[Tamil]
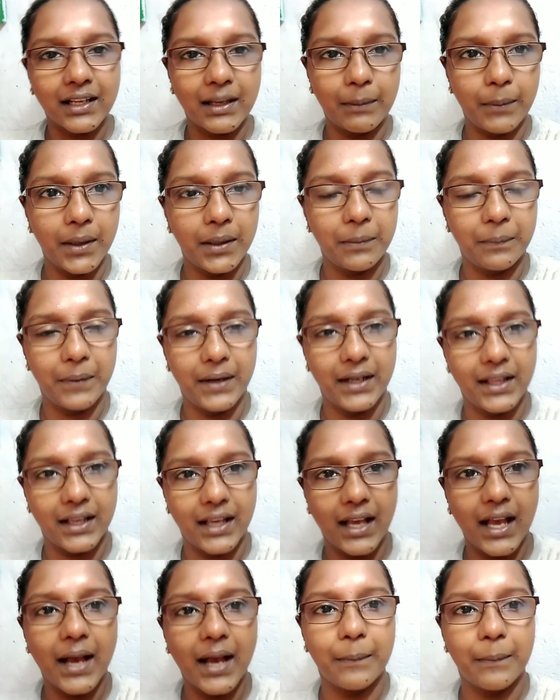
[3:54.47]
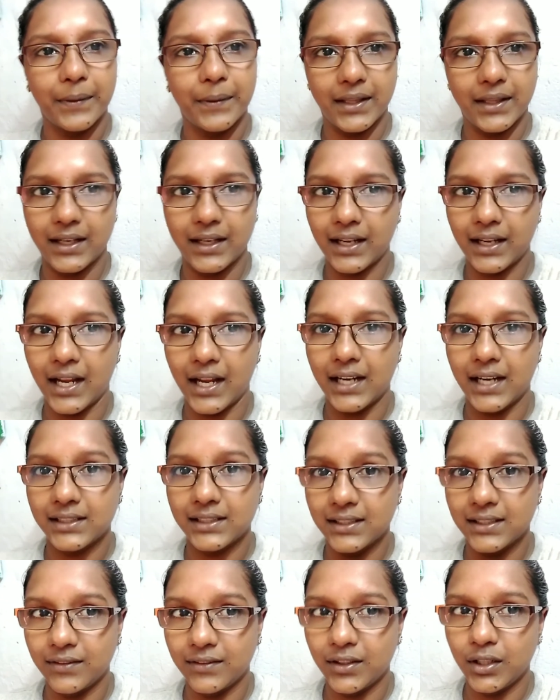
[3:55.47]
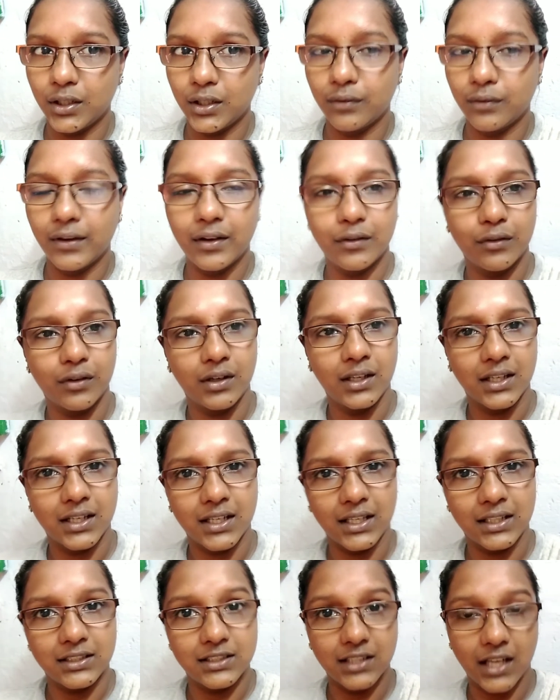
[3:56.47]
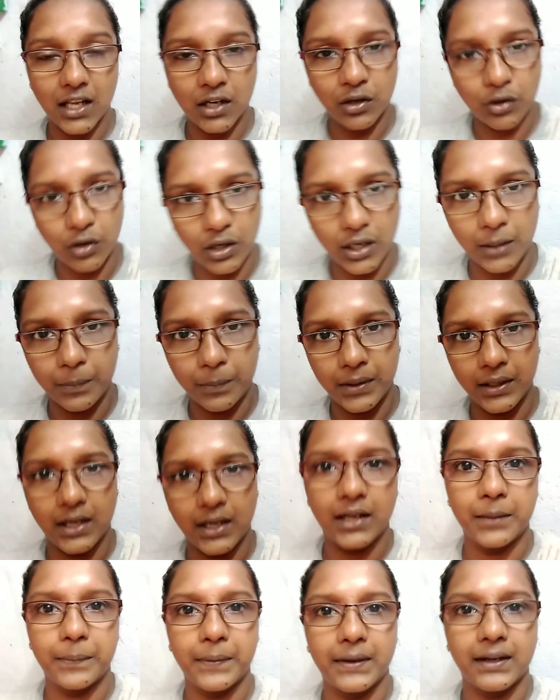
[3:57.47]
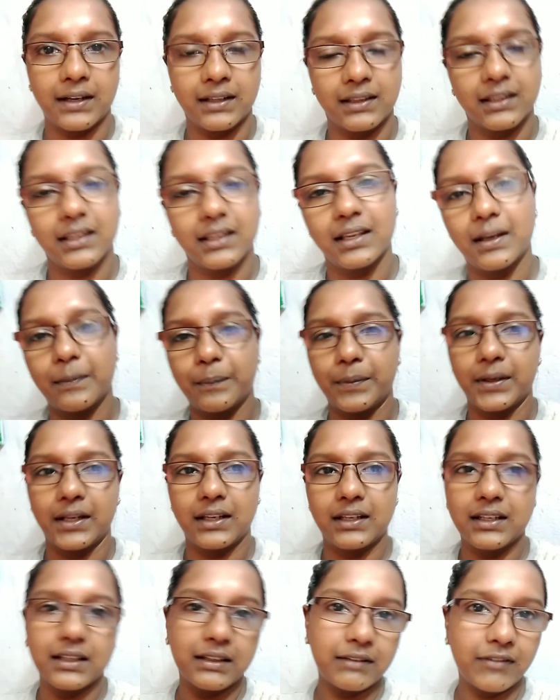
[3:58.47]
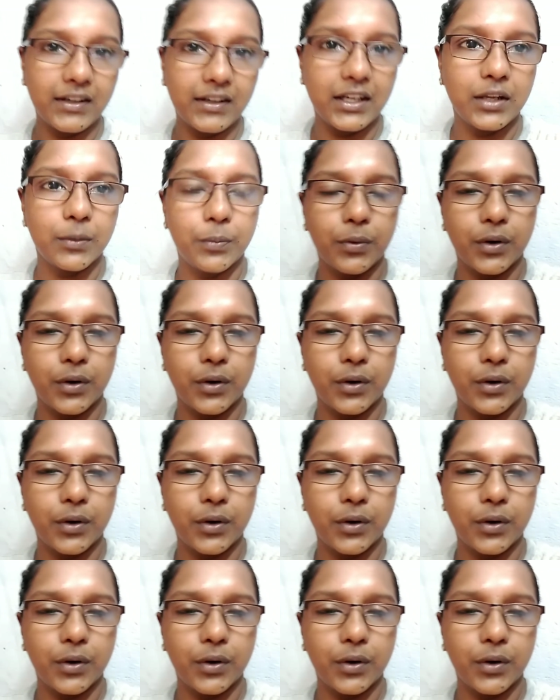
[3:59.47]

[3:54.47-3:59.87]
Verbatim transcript: கமெண்ட் பண்ணுங்கள் அப்போ தான் நான் அடுத்த வீடியோவை உங்களுக்கு சார்கோல் எப்படி ரெடி பண்ணுறது அப்படின்னு வீடியோ